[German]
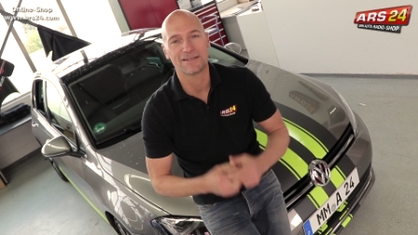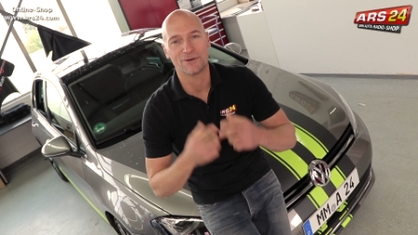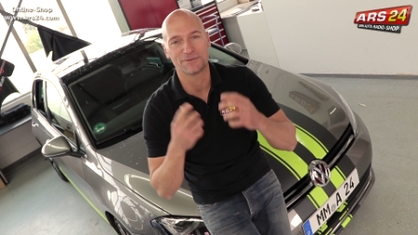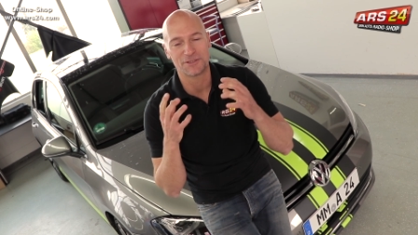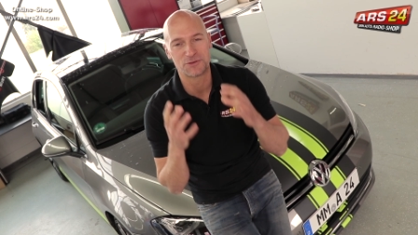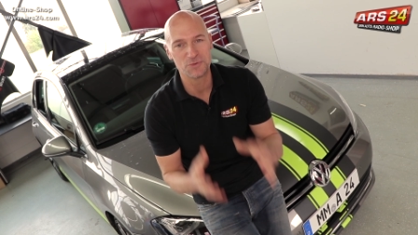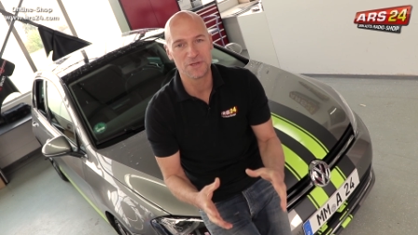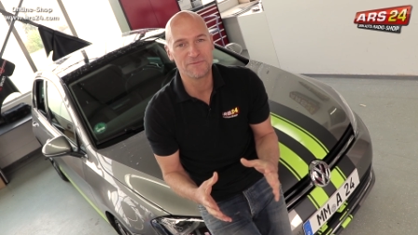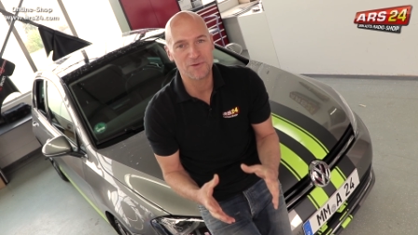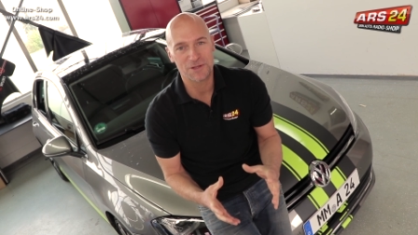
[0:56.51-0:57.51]
auf der
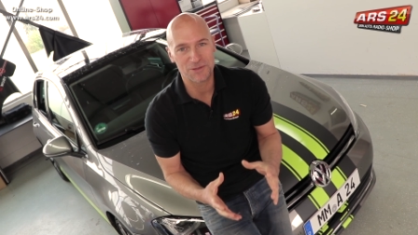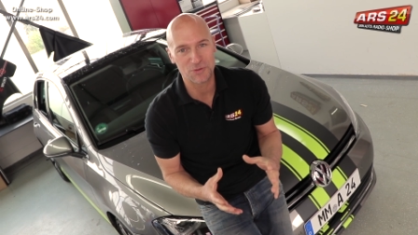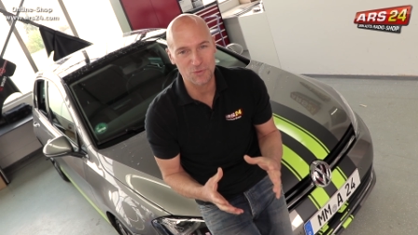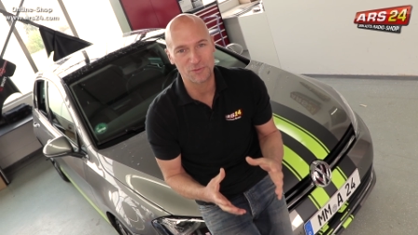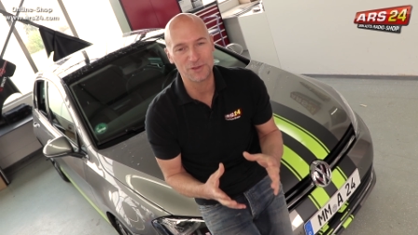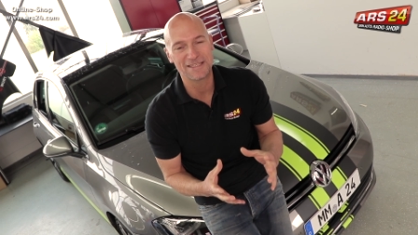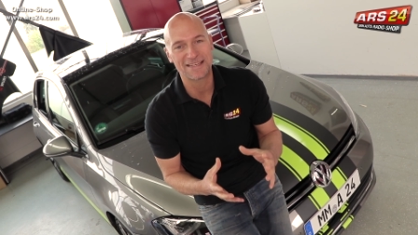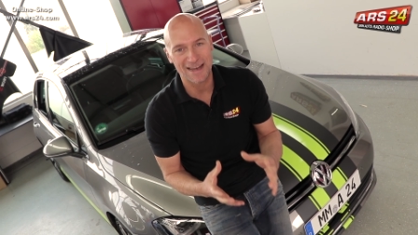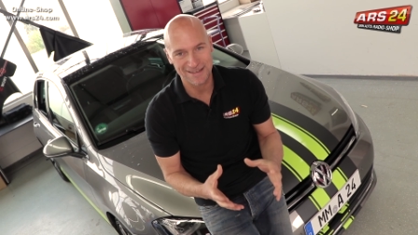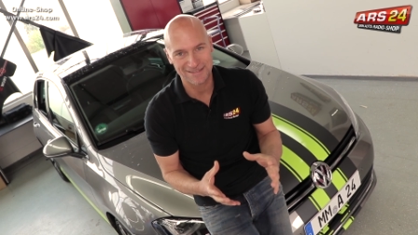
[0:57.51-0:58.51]
Tuning World so viel
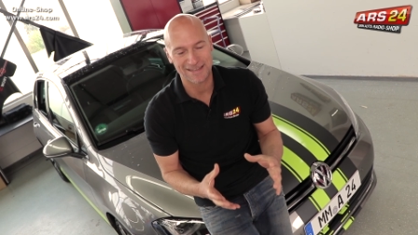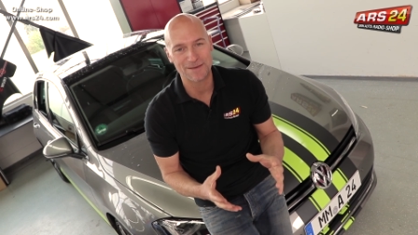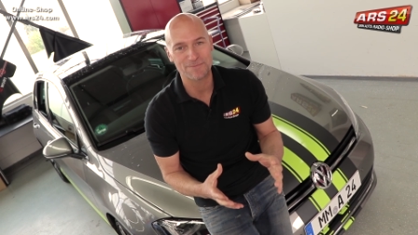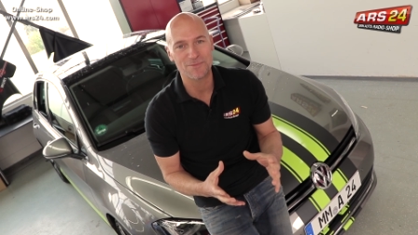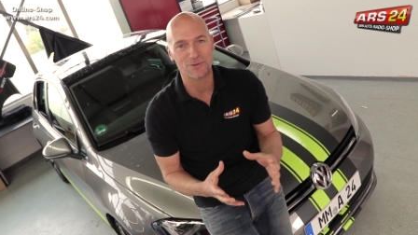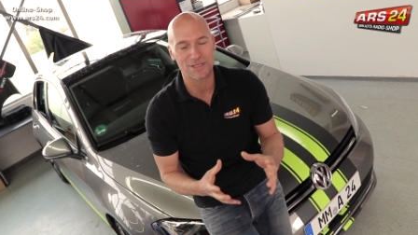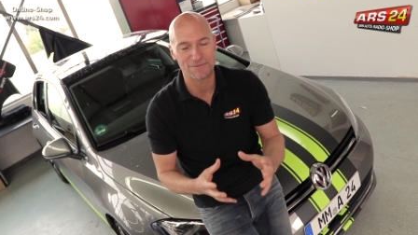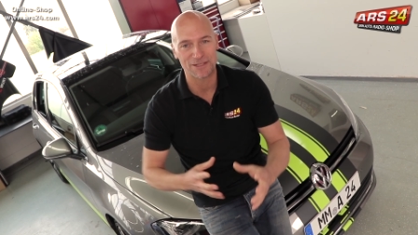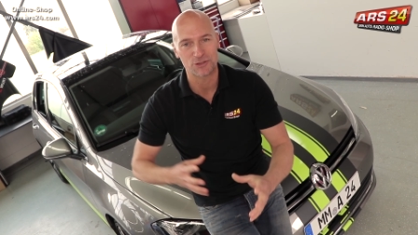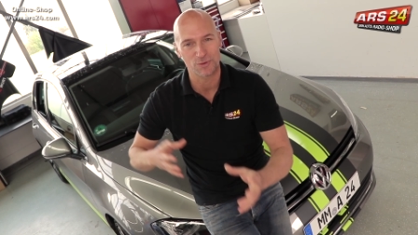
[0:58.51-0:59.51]
Gas geben und
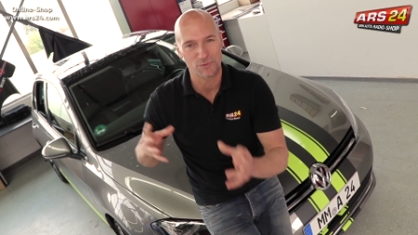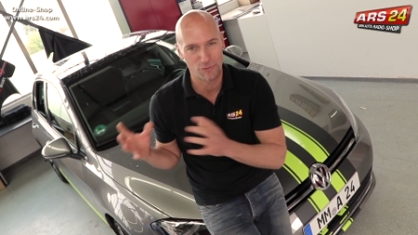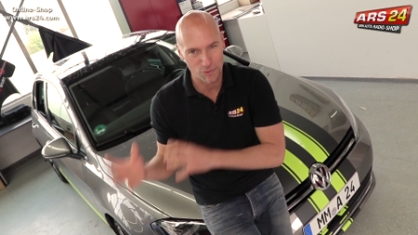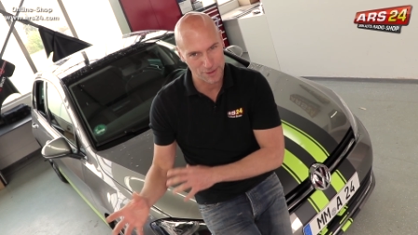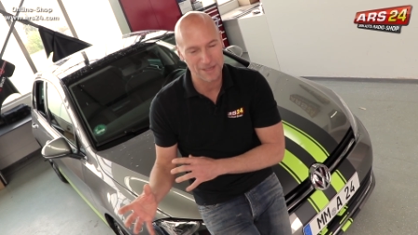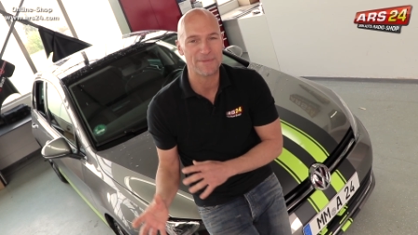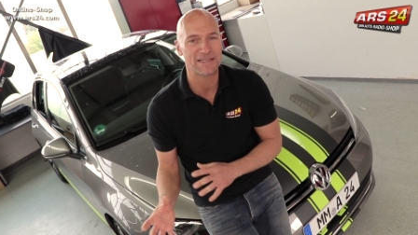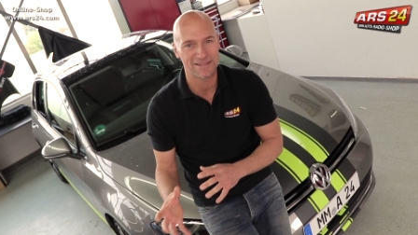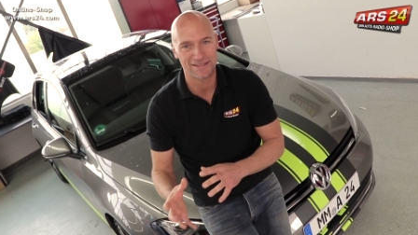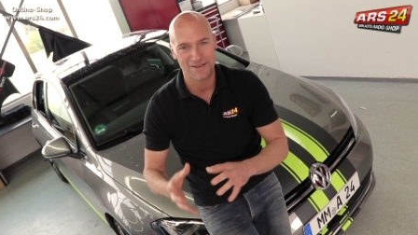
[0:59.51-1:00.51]
zwar schon vor der
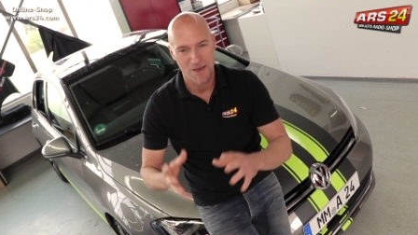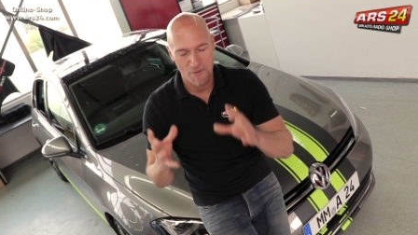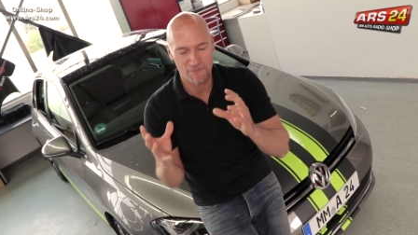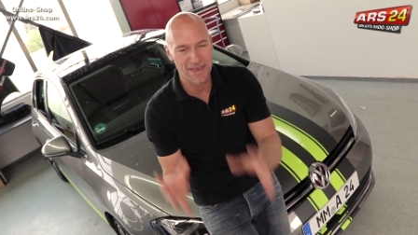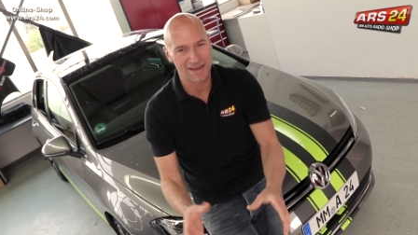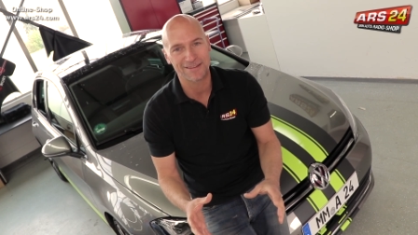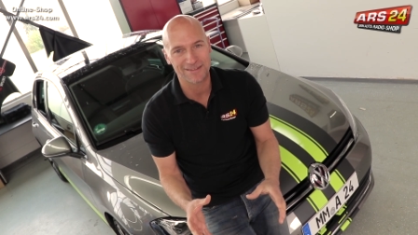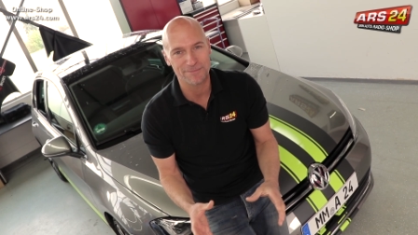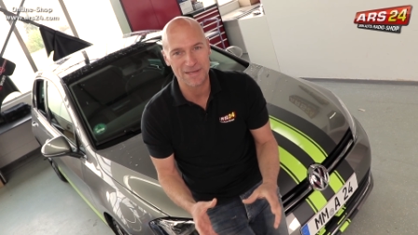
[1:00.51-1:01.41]
Messe, während der